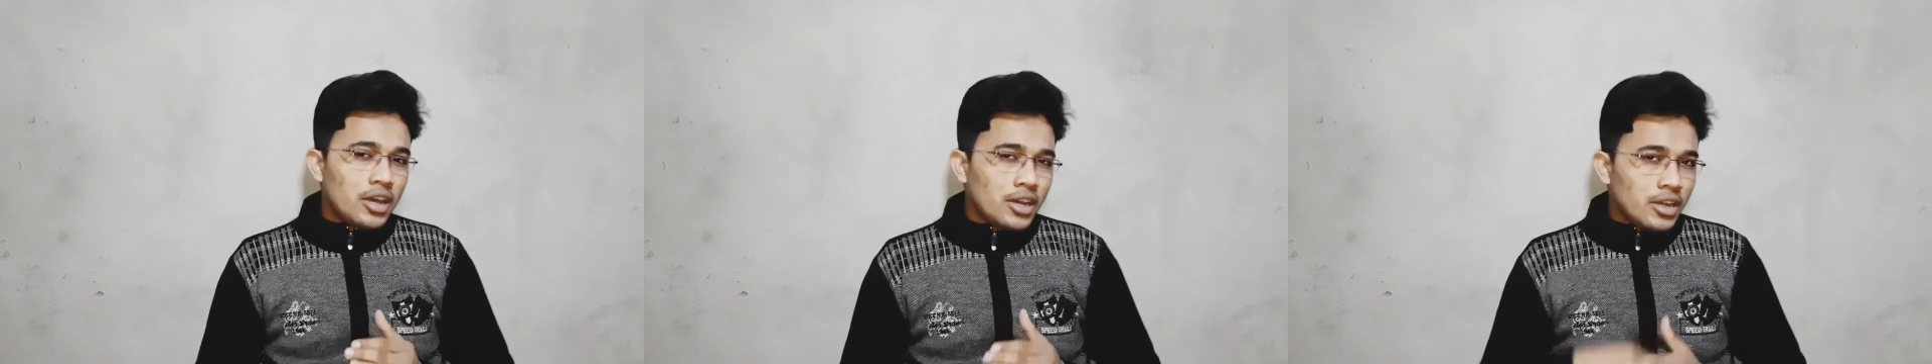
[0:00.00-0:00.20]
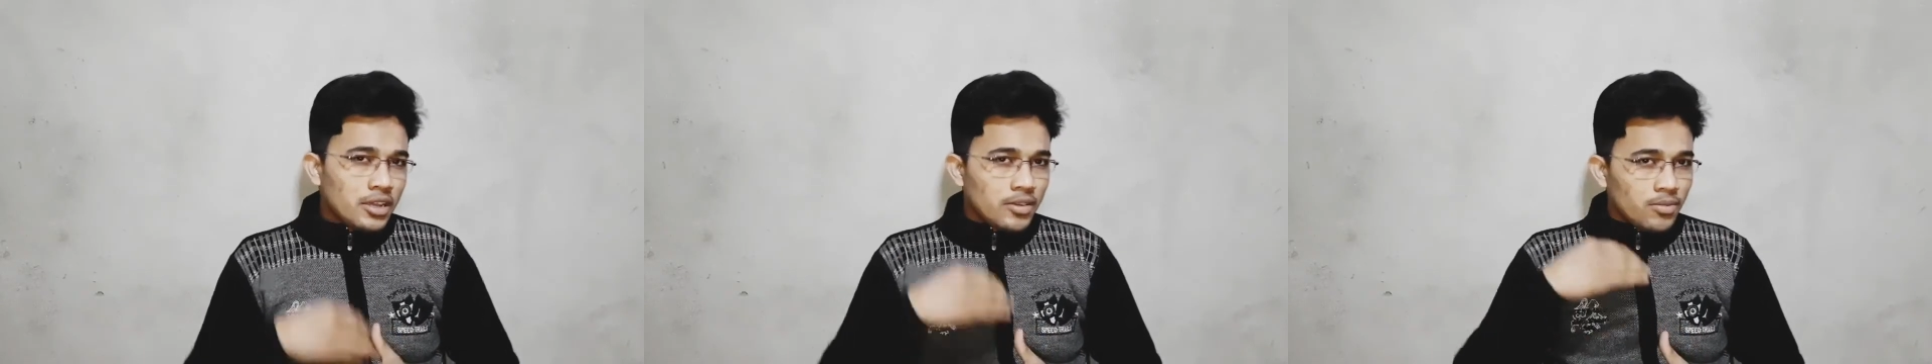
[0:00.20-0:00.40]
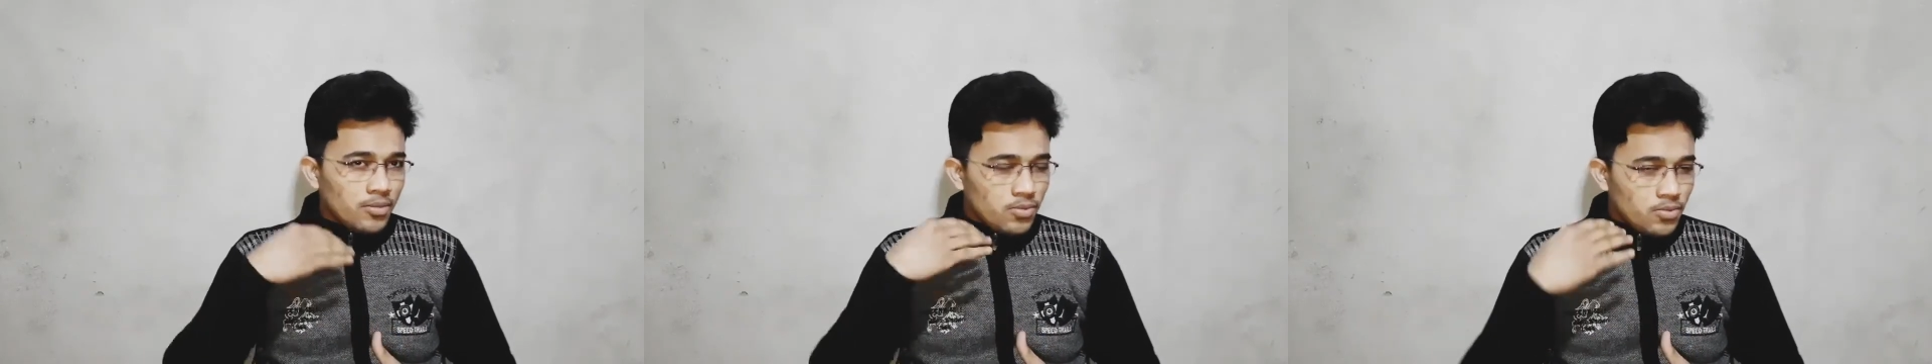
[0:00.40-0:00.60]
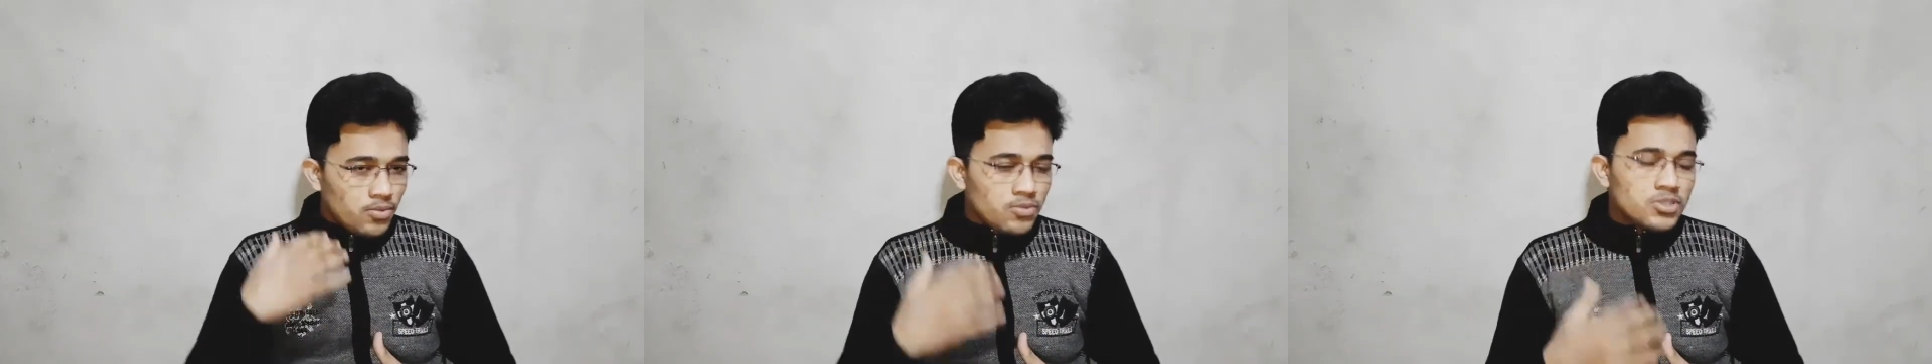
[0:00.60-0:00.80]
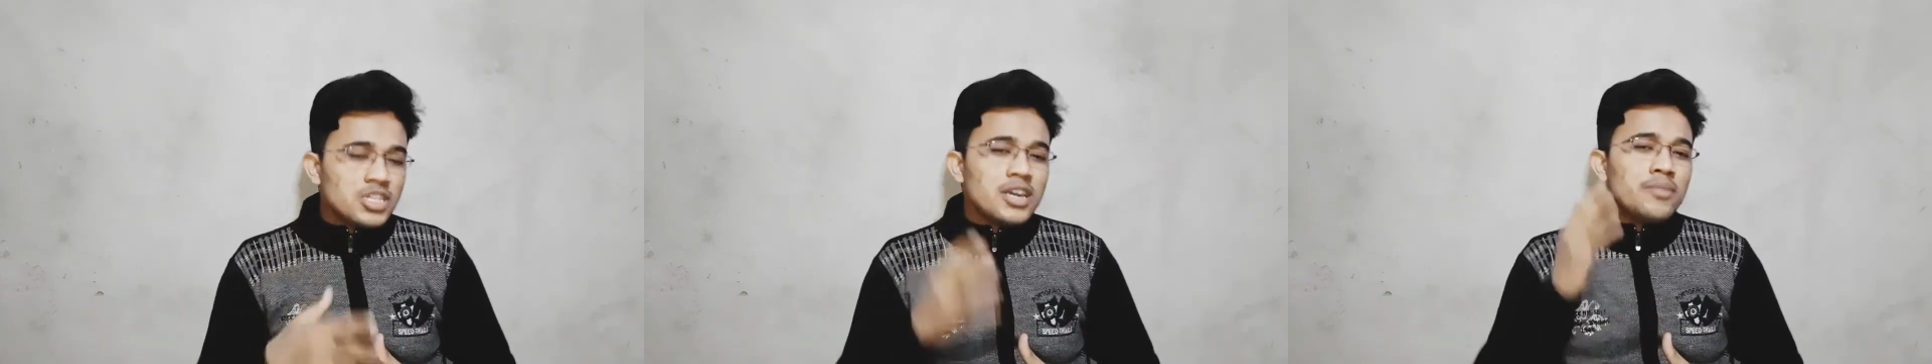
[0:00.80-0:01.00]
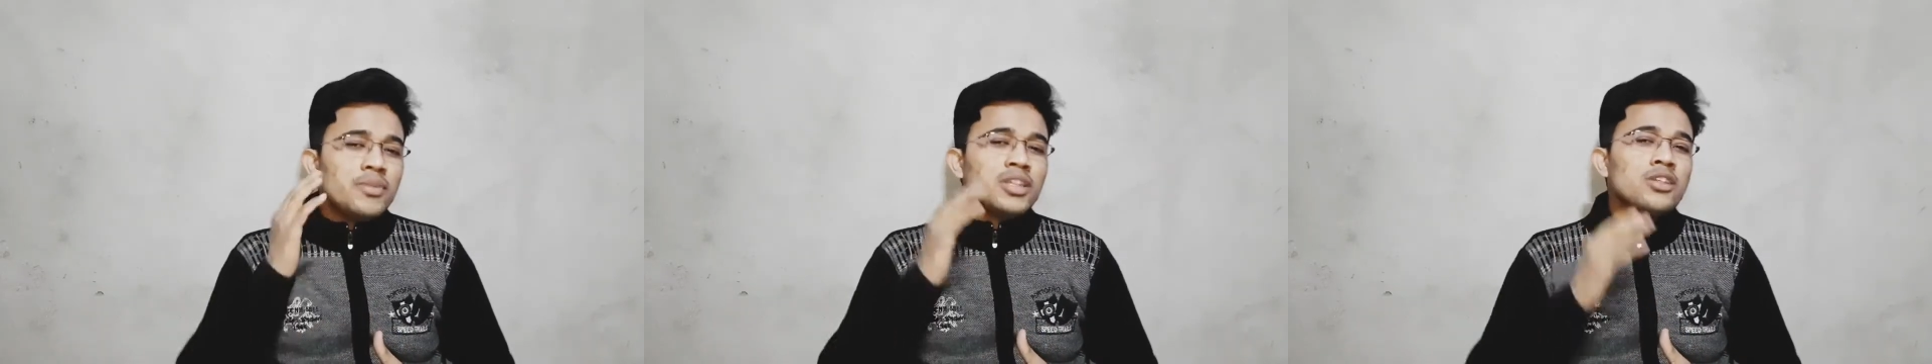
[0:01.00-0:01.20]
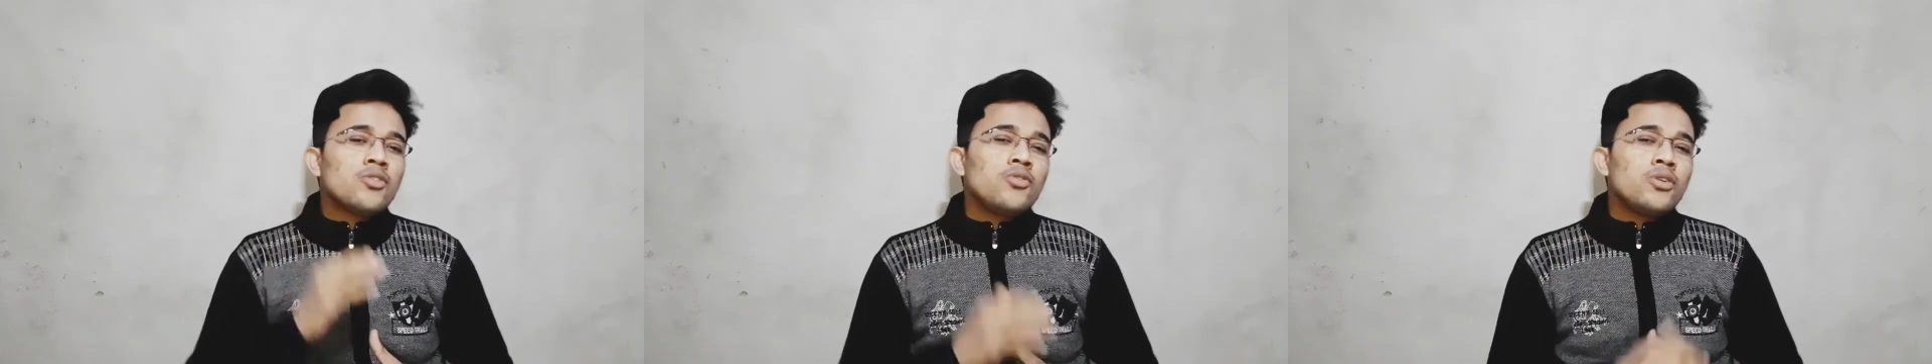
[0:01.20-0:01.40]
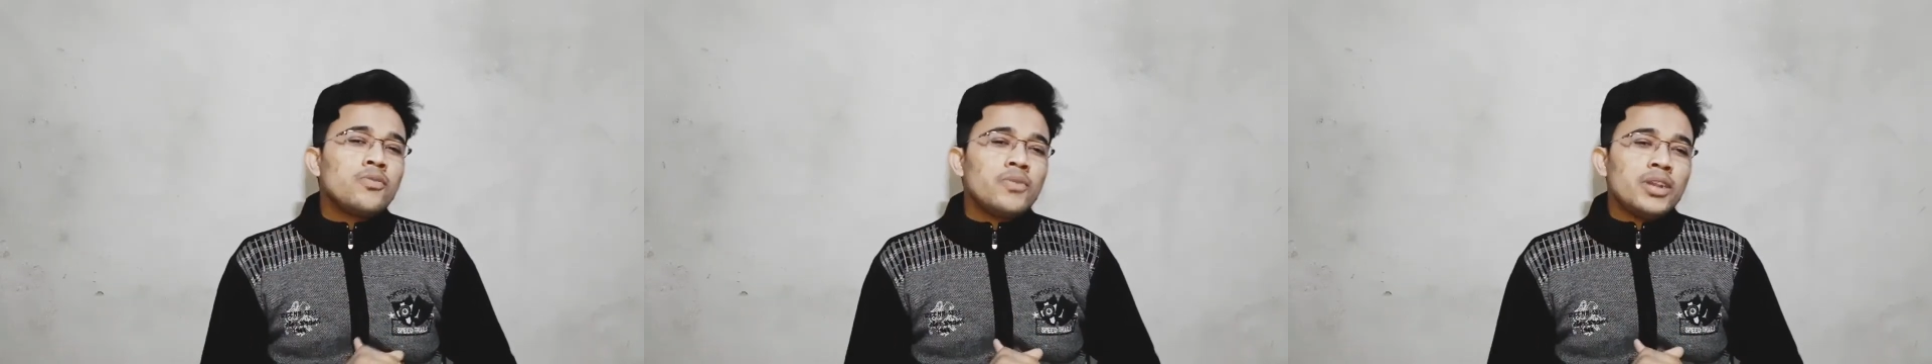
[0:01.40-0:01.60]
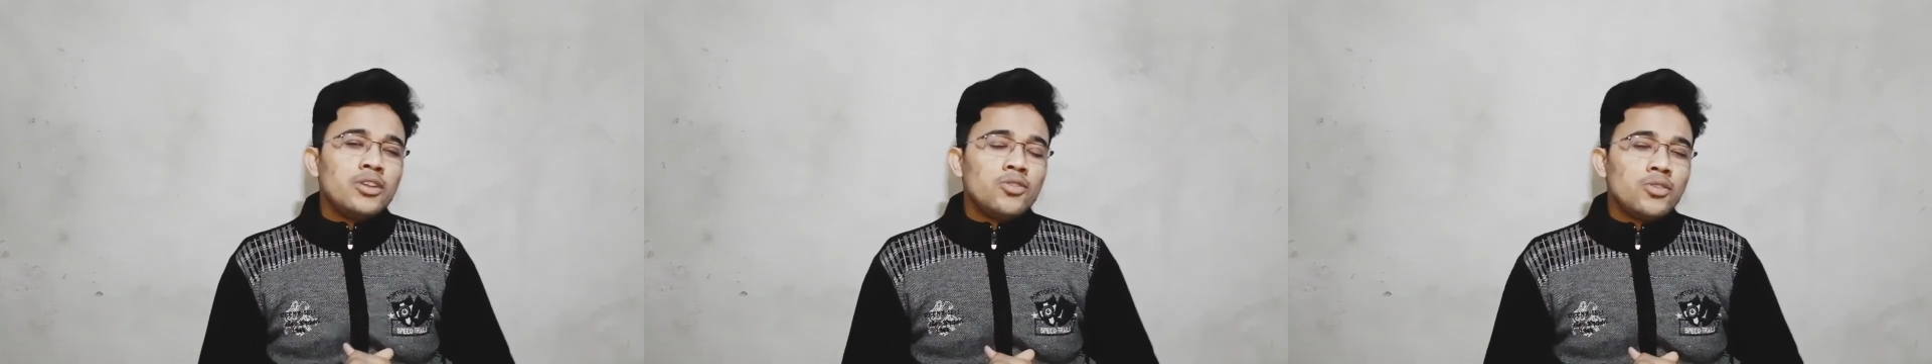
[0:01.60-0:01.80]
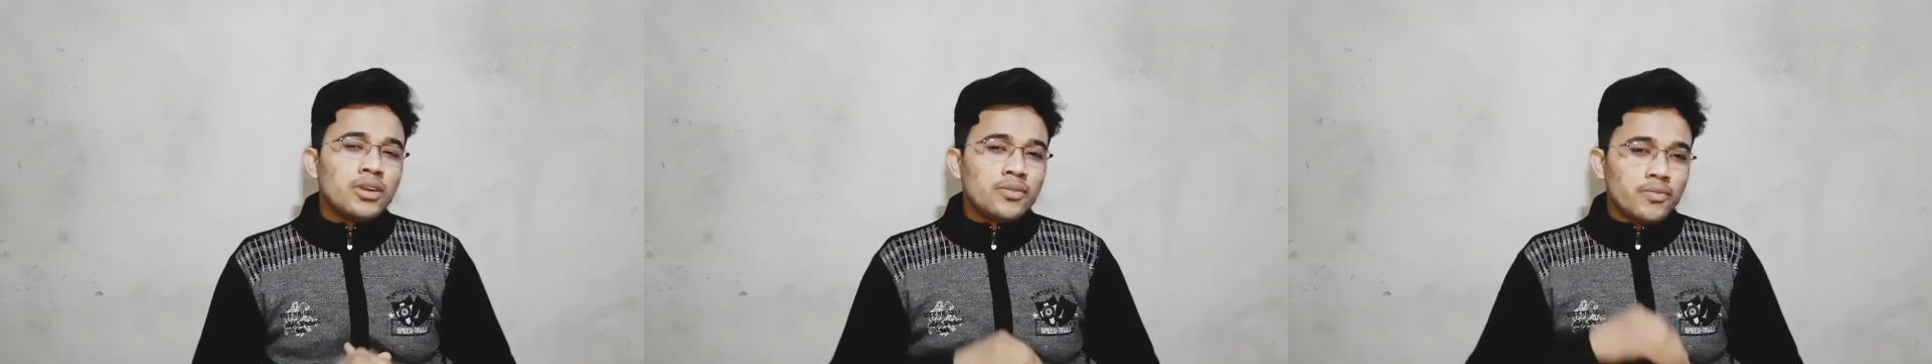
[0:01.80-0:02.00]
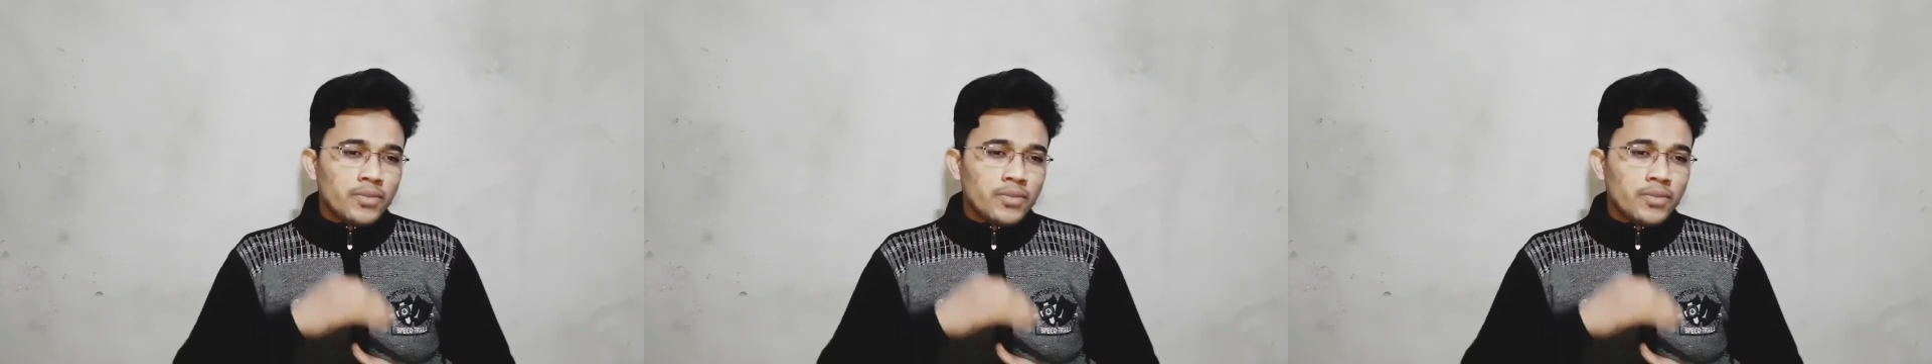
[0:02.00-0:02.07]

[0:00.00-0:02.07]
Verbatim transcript: अगर उसी में से कोई वीडियो